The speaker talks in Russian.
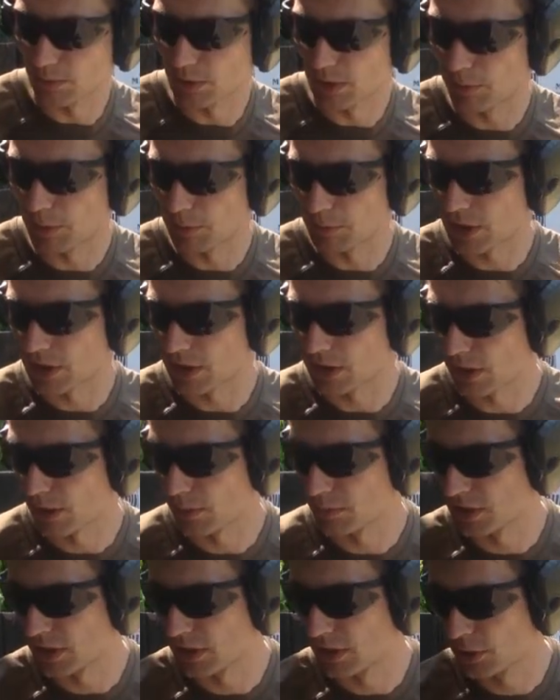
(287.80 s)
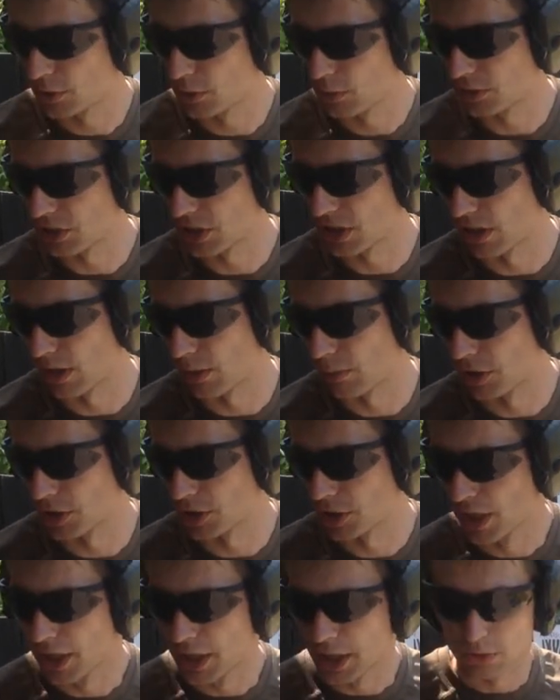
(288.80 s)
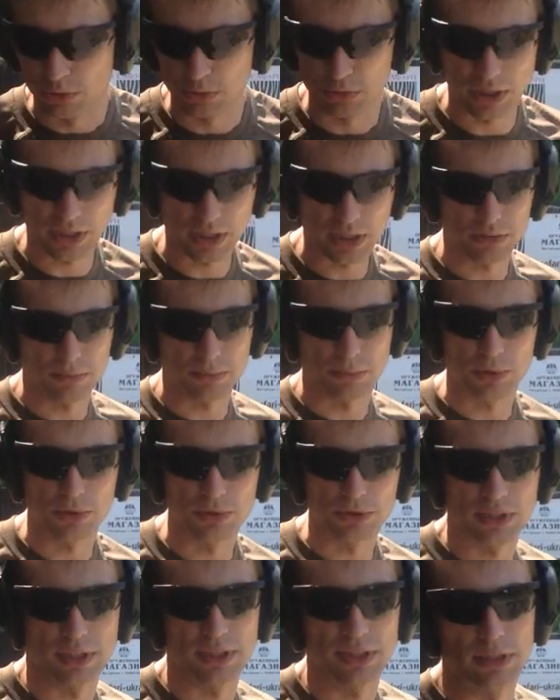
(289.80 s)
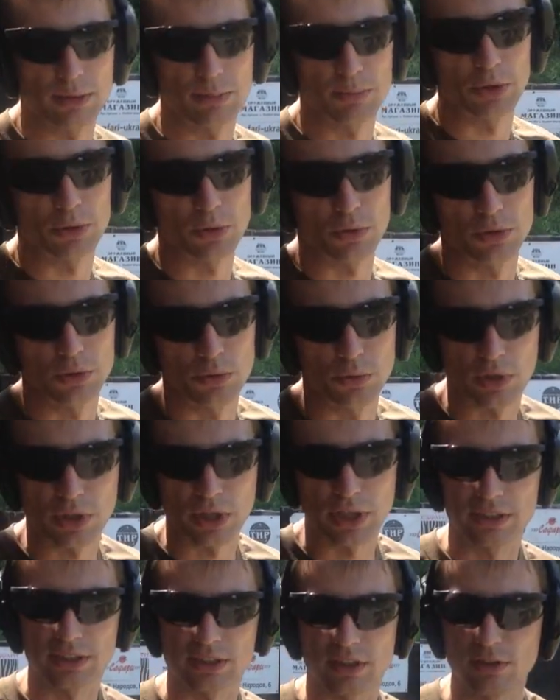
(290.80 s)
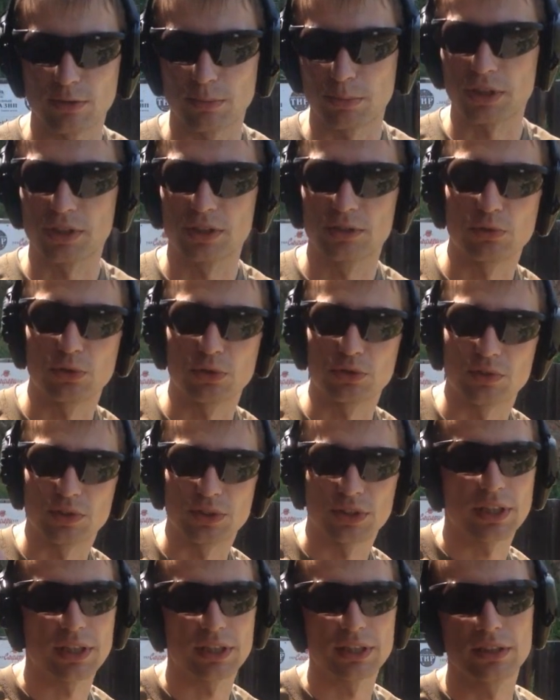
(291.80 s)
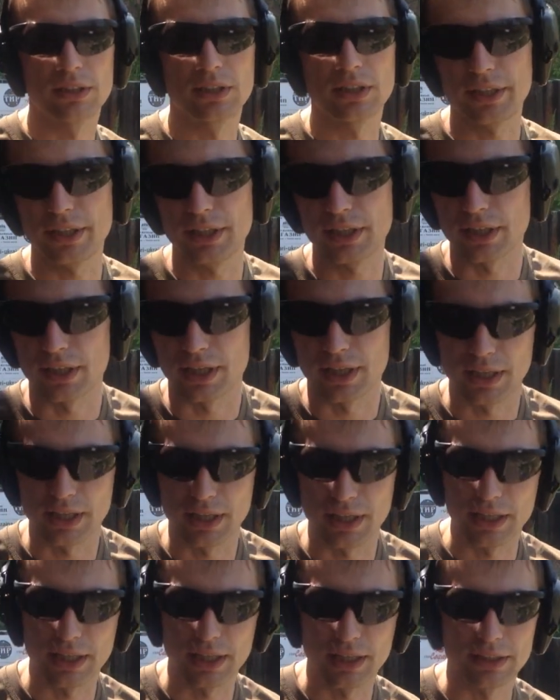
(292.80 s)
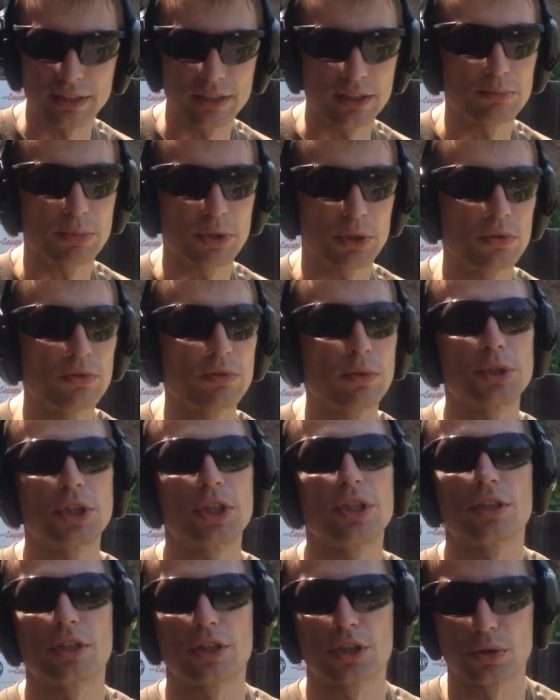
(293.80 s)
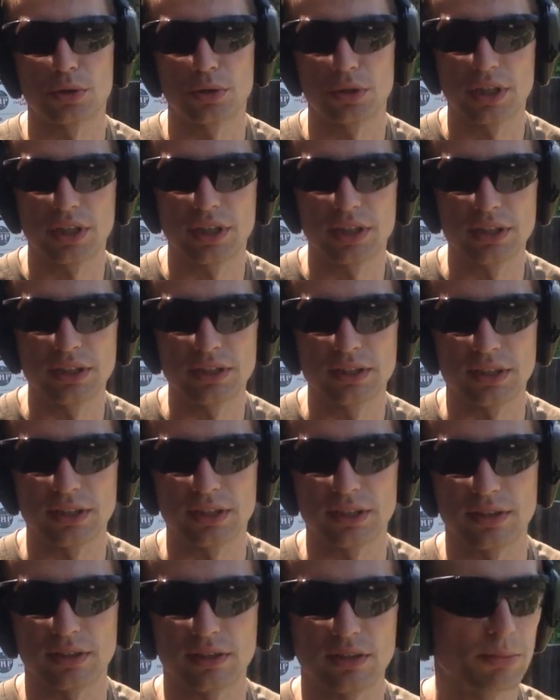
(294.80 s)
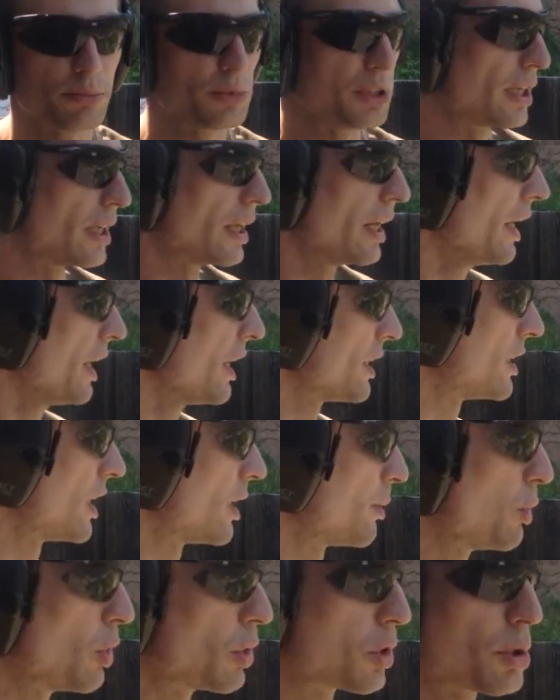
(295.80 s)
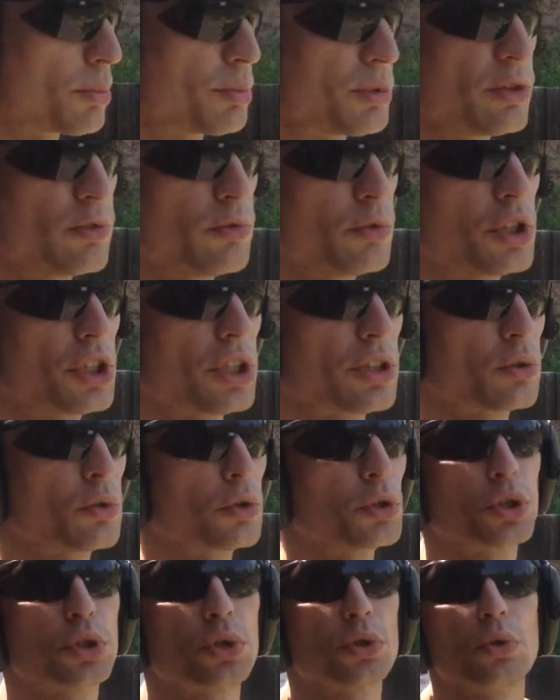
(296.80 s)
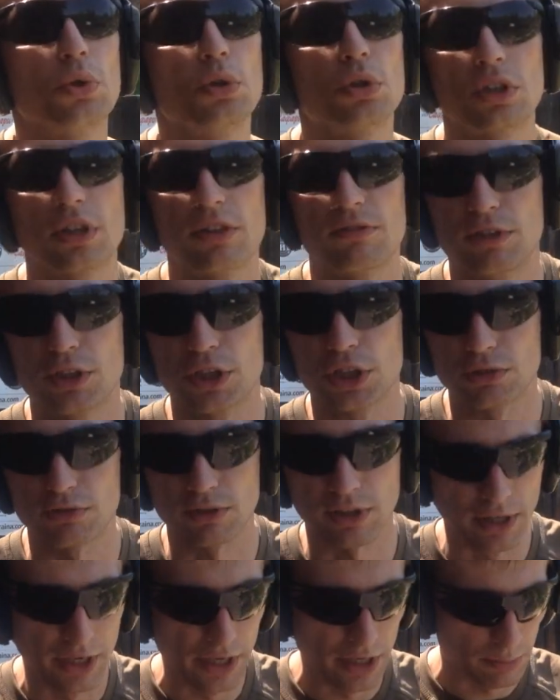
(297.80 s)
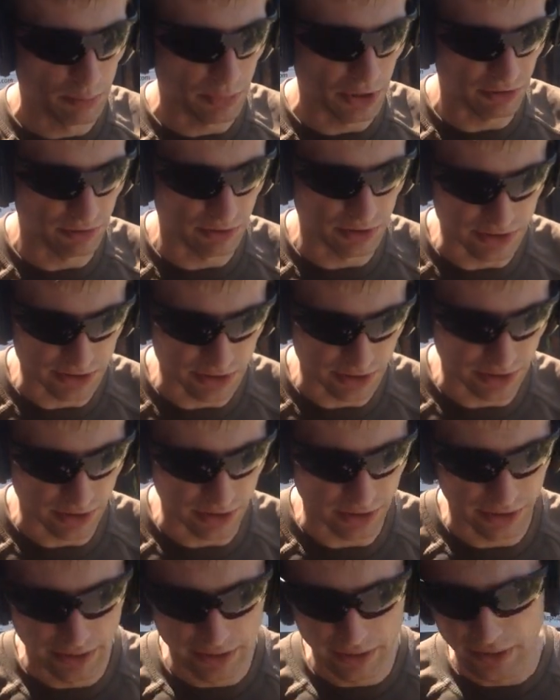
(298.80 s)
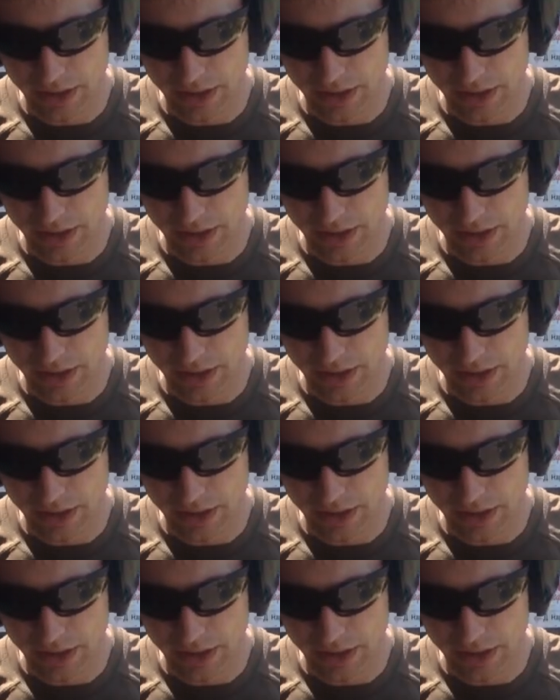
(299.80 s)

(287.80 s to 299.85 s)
с моим оператором задохнемся напрочь. Но ну, так как просто это патроны украинского производства ТРН-3, а этот патрон вообще ни на что не годится на самом деле. Дай бог, чтобы с него сейчас хоть что-то вышло при выстреле.